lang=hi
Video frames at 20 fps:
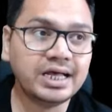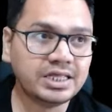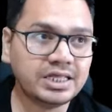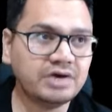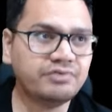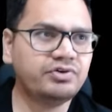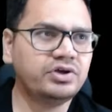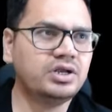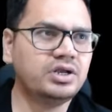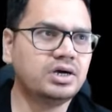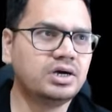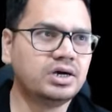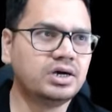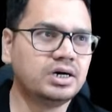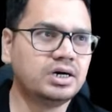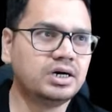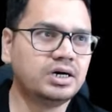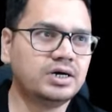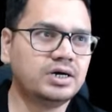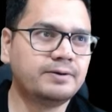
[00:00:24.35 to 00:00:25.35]
या फिर
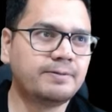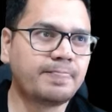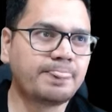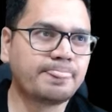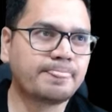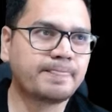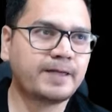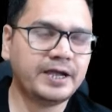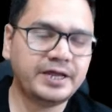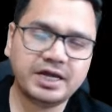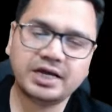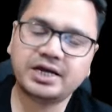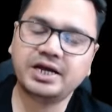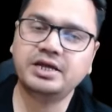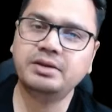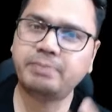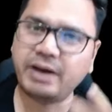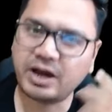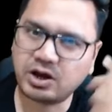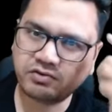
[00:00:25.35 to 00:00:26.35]
कहीं ना
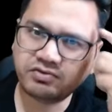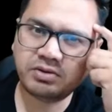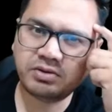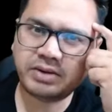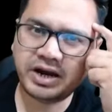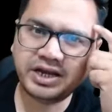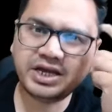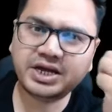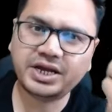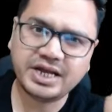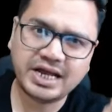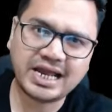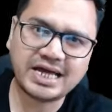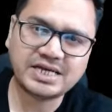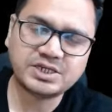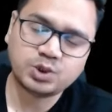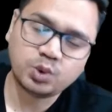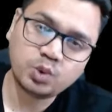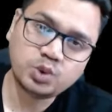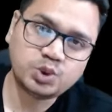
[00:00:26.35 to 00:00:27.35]
कहीं बैक ऑफ द माइंड ये
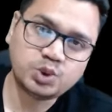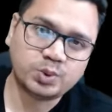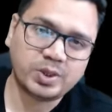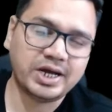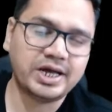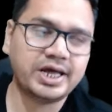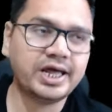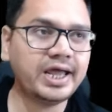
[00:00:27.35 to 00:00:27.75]
रियलाइज हो चुका